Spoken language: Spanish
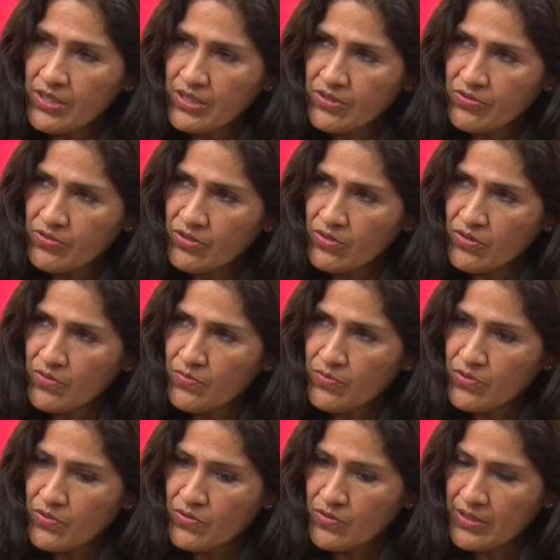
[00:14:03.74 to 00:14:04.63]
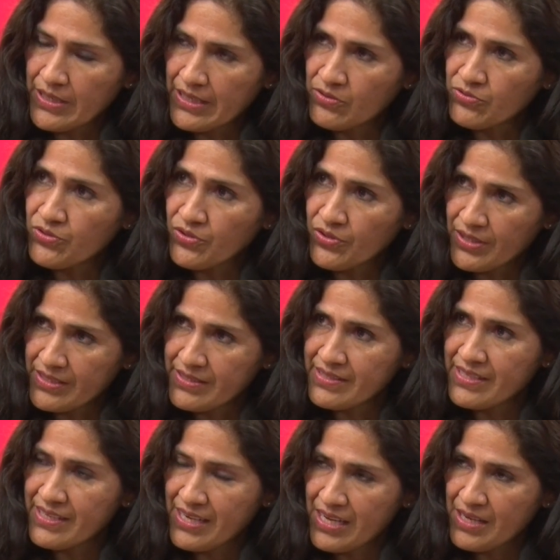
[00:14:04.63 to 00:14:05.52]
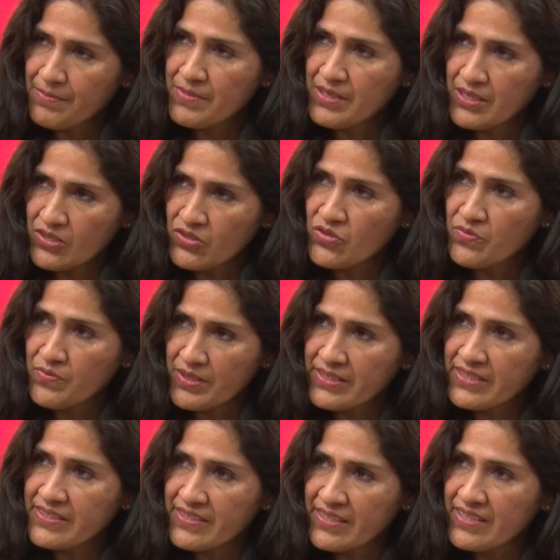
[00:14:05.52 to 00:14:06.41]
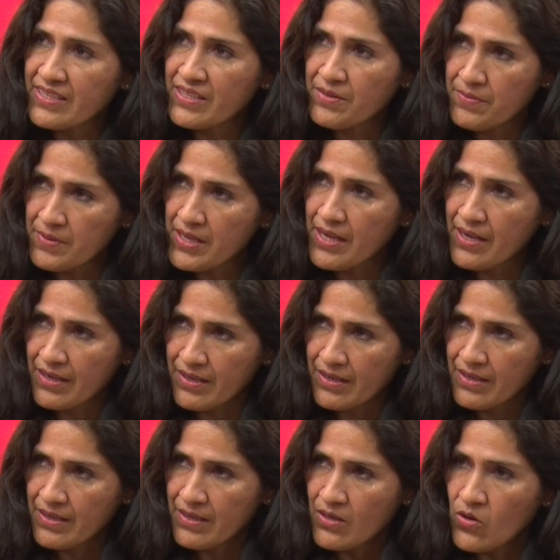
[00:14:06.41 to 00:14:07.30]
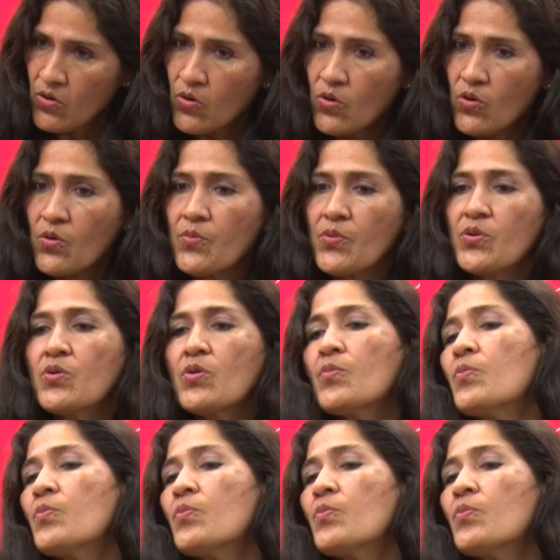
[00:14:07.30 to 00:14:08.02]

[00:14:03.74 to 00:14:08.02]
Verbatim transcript: eso es como autocastigarme y eso me hace sentir bien. O como no